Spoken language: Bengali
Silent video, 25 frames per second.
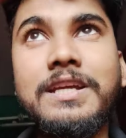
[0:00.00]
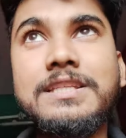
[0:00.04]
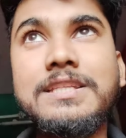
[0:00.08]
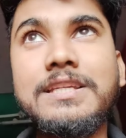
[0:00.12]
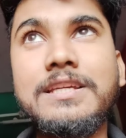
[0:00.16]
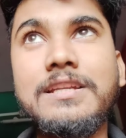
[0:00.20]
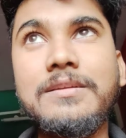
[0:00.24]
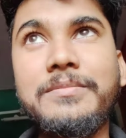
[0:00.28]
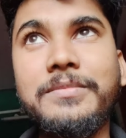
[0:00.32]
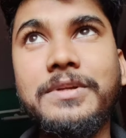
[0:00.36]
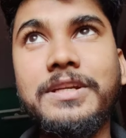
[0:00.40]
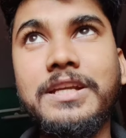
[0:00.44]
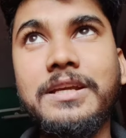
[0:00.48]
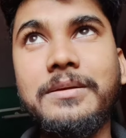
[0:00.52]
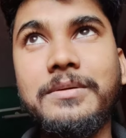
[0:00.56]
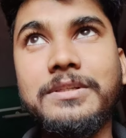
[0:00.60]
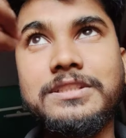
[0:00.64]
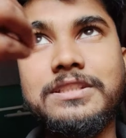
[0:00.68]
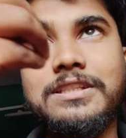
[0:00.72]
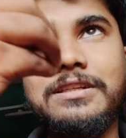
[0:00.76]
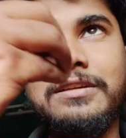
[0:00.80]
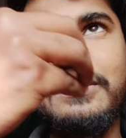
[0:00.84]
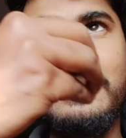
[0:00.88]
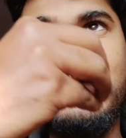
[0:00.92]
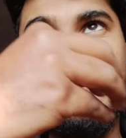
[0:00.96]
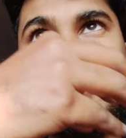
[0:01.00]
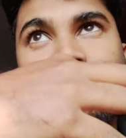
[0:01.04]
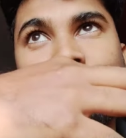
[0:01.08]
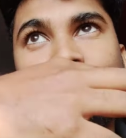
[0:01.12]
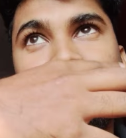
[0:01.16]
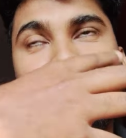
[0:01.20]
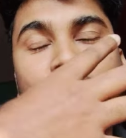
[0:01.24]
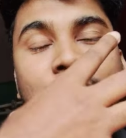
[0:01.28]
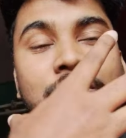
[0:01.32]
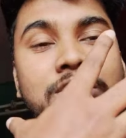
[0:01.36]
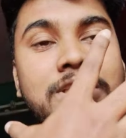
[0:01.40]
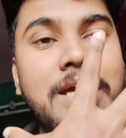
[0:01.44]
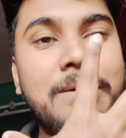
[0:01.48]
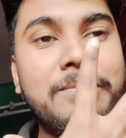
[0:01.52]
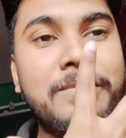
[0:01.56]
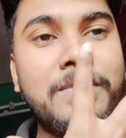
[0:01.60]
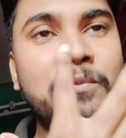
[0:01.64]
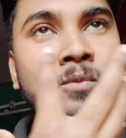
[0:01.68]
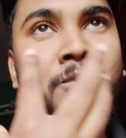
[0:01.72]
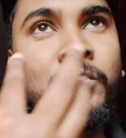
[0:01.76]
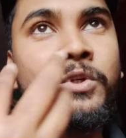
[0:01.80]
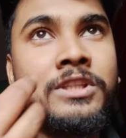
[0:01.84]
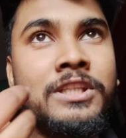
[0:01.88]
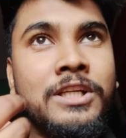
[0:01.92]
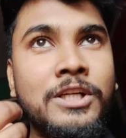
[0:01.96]
ন্যাচারাল মানে আছে প্রকৃতি আমরা
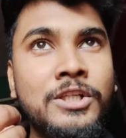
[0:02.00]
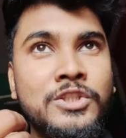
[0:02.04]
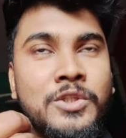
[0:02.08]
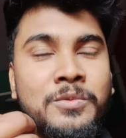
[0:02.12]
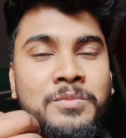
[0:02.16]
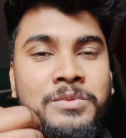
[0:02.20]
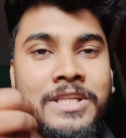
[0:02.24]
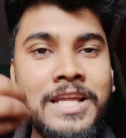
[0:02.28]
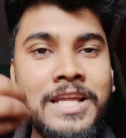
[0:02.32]
মুহূর্ত থেকে সব